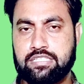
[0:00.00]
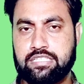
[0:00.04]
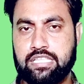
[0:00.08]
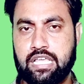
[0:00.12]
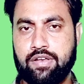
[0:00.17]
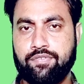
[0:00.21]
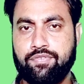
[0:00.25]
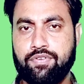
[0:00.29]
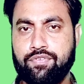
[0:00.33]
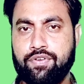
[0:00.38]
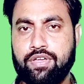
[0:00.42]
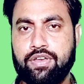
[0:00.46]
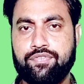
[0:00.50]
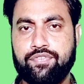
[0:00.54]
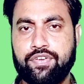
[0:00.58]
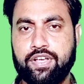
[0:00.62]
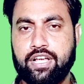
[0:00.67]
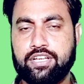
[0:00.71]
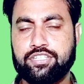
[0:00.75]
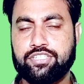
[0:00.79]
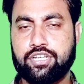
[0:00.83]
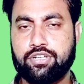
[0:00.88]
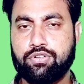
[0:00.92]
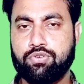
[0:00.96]
सेल्फी
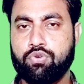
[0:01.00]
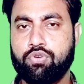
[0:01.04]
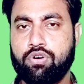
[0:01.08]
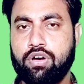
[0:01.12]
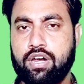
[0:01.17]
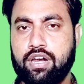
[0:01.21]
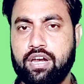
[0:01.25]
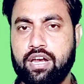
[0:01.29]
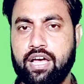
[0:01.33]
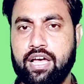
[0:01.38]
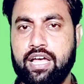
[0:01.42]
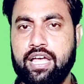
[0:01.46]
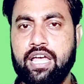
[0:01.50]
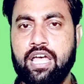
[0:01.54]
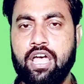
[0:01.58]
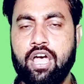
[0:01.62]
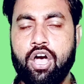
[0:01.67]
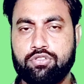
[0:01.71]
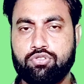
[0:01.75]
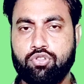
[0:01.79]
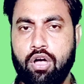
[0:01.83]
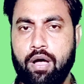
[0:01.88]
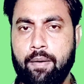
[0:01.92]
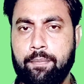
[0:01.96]
वेरिफिकेशन को करना है
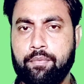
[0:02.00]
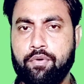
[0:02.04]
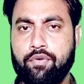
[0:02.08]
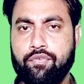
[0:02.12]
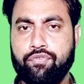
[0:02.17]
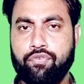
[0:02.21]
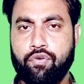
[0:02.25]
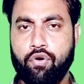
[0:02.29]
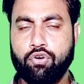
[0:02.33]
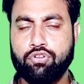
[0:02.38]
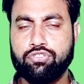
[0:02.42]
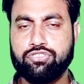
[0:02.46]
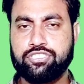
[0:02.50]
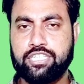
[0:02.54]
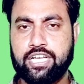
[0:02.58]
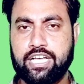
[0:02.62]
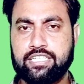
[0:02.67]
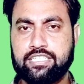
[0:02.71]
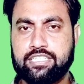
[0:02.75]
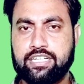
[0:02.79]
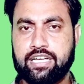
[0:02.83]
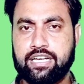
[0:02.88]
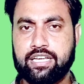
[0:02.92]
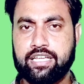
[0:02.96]
तो आपको फ़ोन
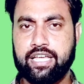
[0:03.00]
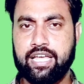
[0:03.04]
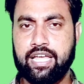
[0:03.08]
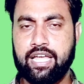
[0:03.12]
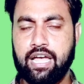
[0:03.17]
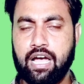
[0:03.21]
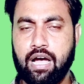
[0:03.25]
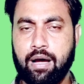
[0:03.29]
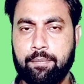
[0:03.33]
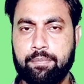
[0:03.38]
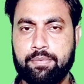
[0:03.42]
चेंज करके